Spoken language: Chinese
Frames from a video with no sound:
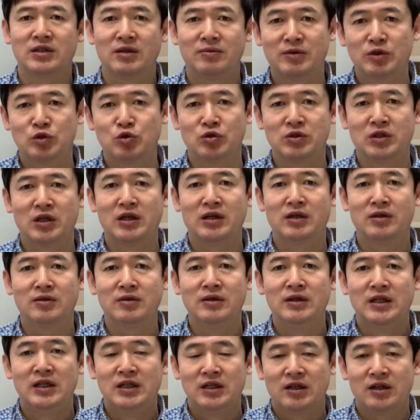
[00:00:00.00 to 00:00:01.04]
那么昨
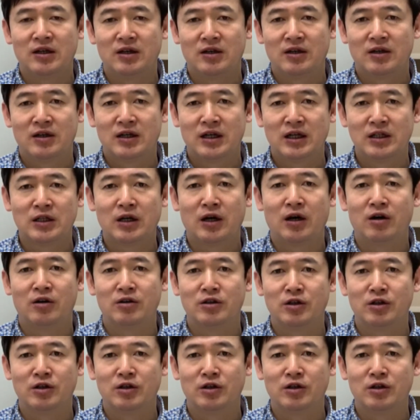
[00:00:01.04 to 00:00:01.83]
天啊，看到。